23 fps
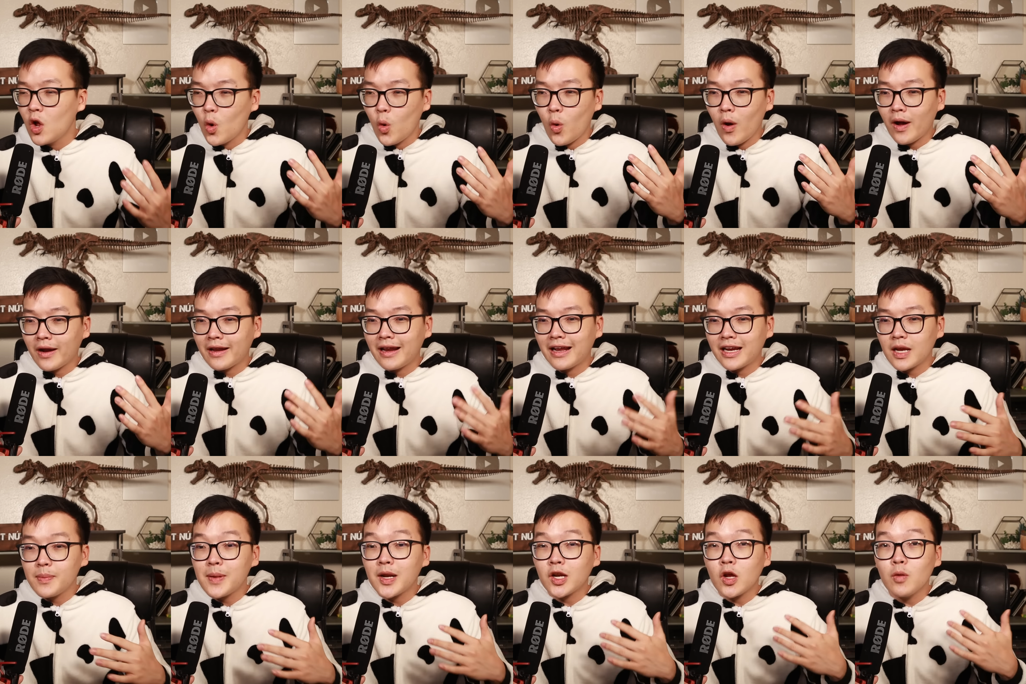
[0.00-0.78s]
hoặc là
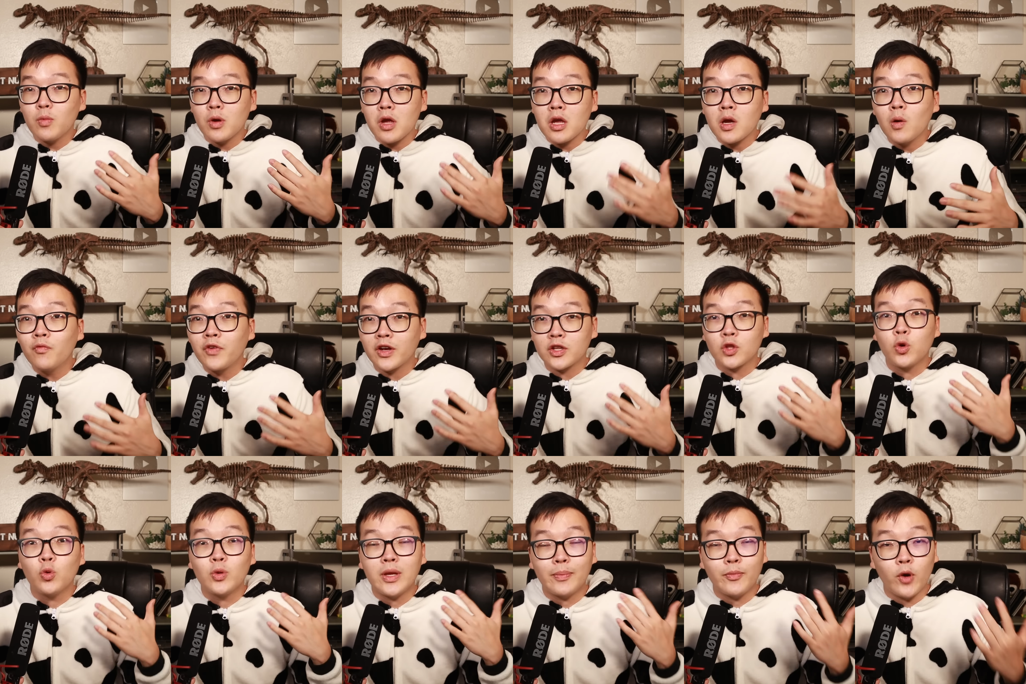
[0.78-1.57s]
các bạn có một cái công việc
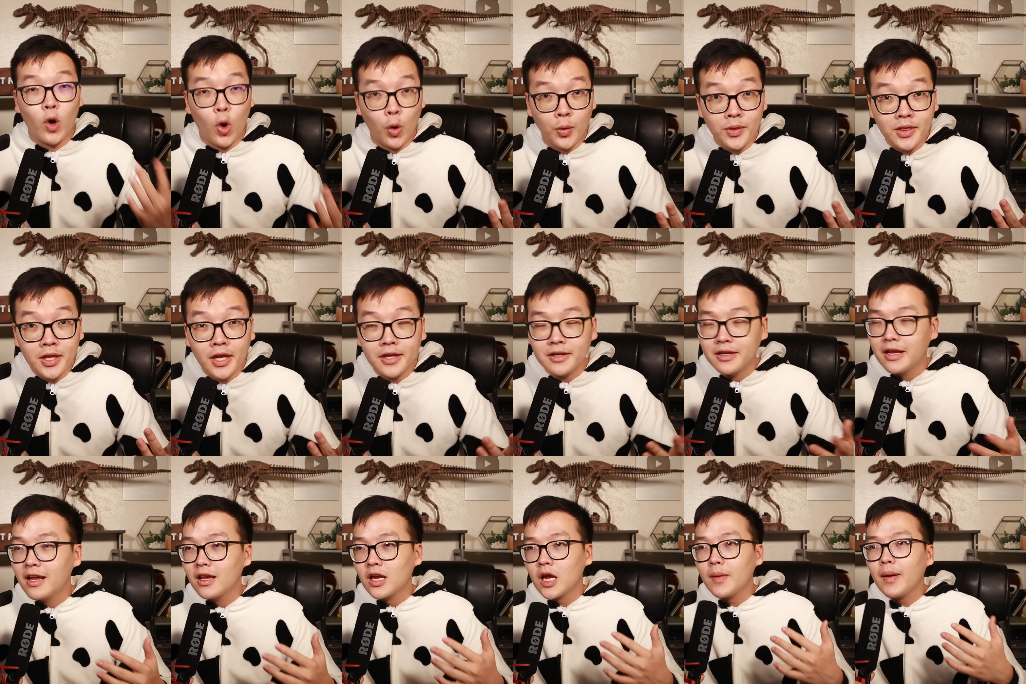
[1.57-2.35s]
thu nhập ổn định
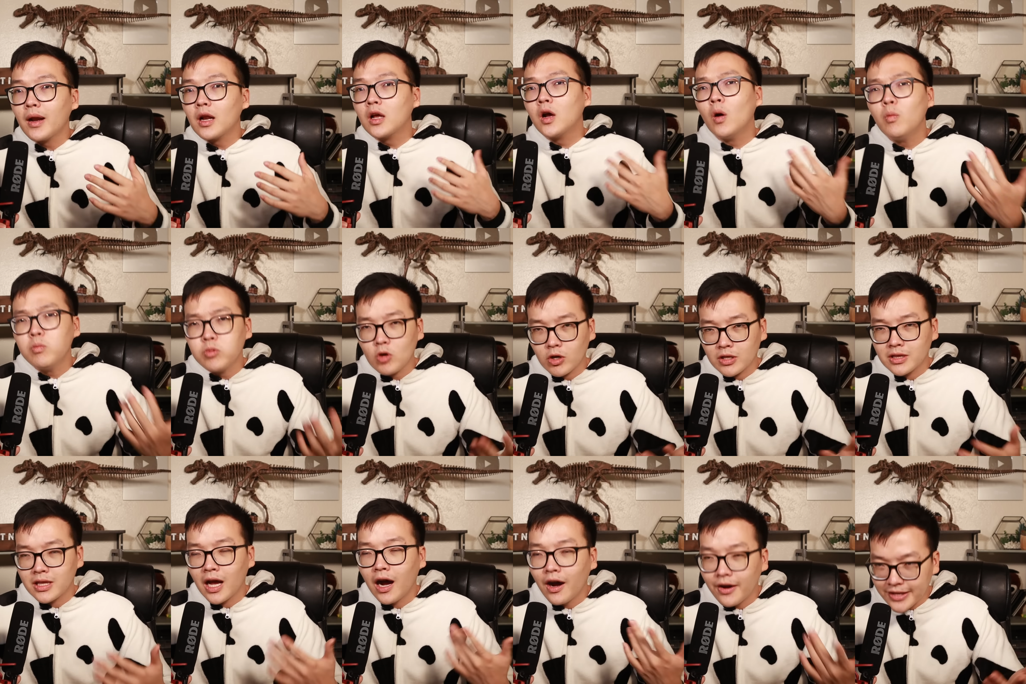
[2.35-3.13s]
các bạn không
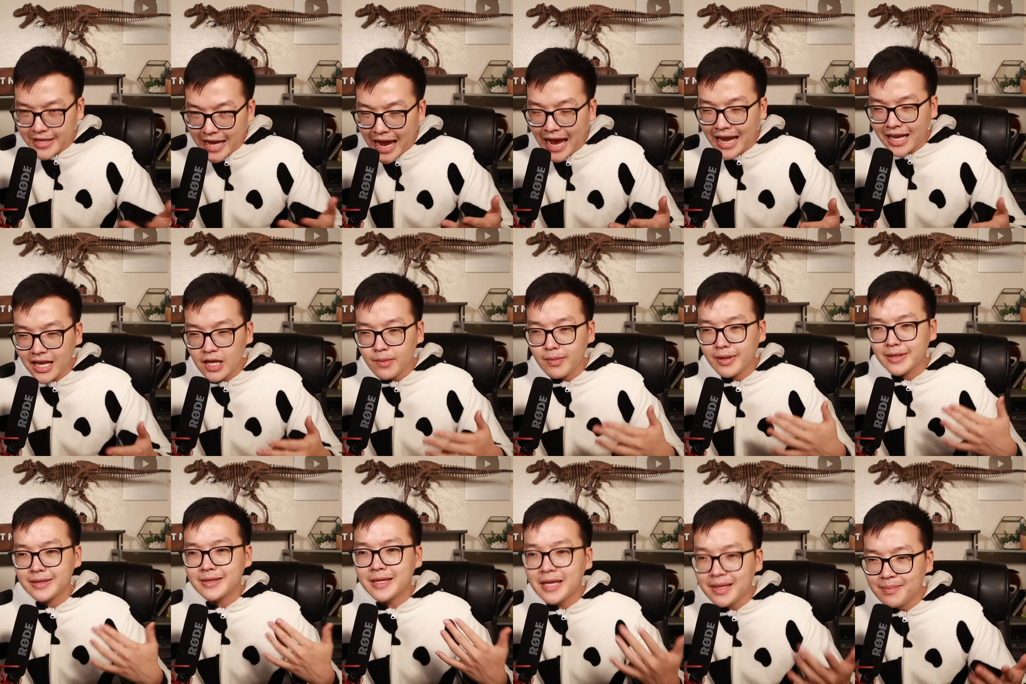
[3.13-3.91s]
còn thời gian để
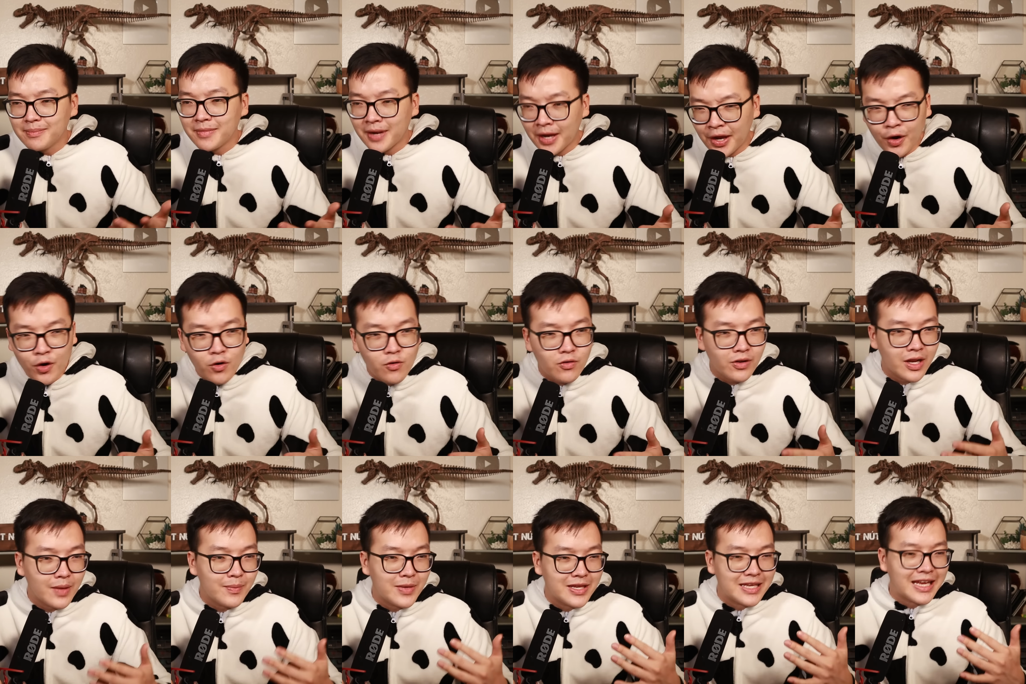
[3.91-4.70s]
mà tìm hiểu
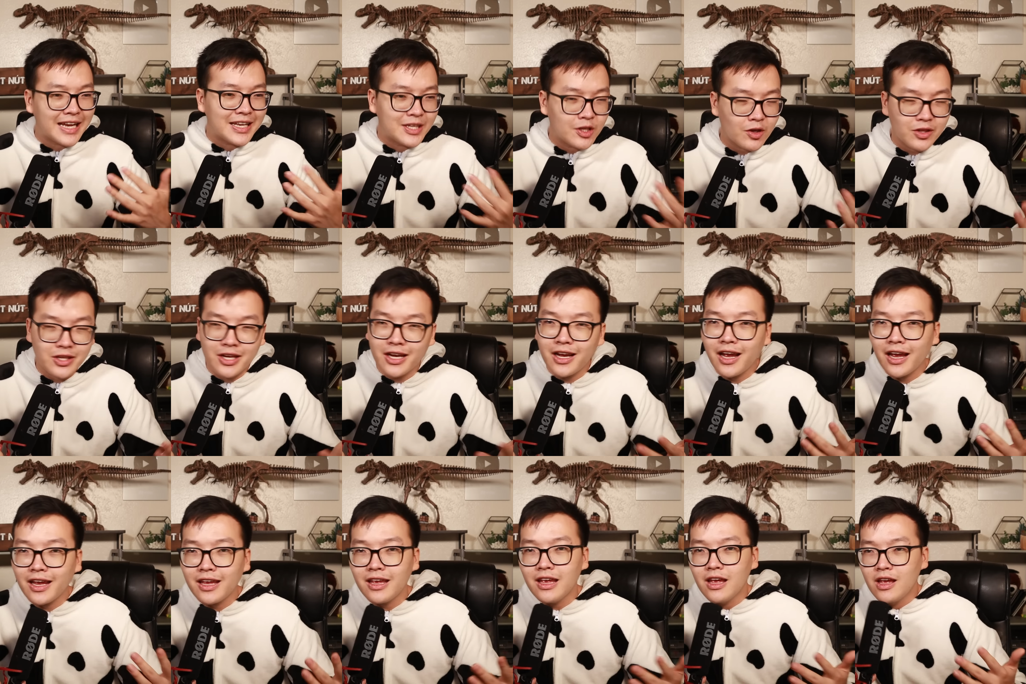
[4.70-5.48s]
để mà dành cho những
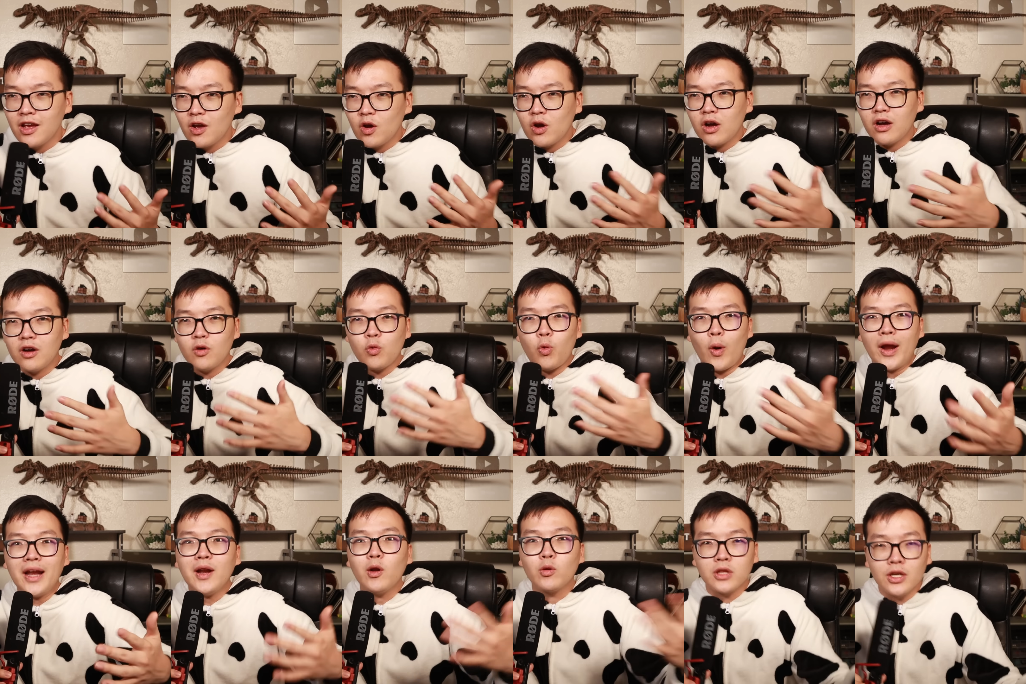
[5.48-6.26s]
cái ờ,
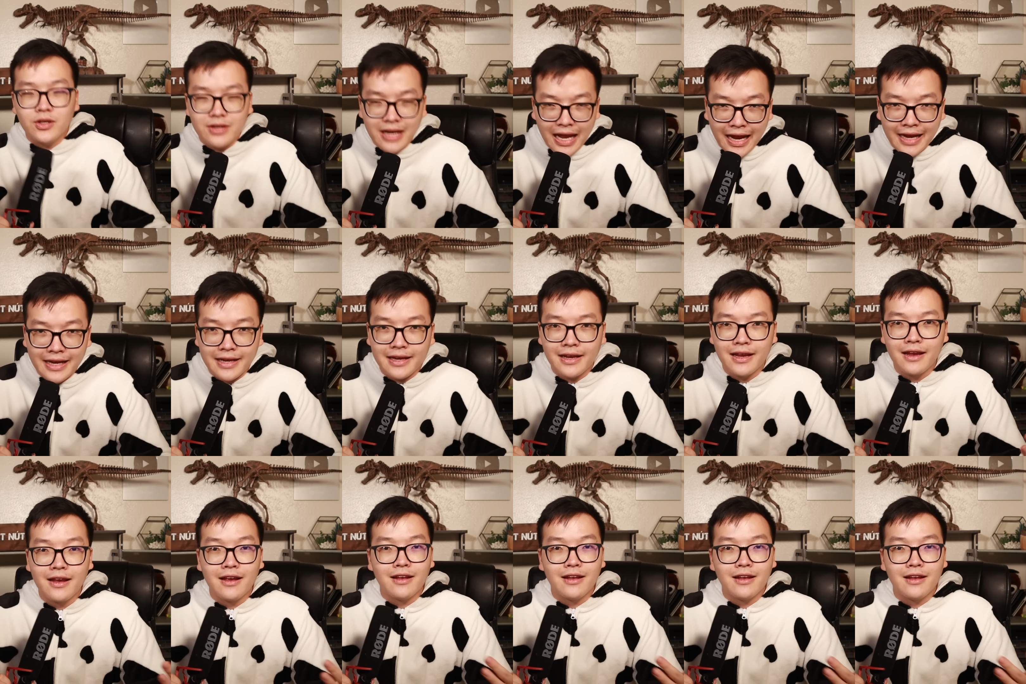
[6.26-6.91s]
khoản đầu tư này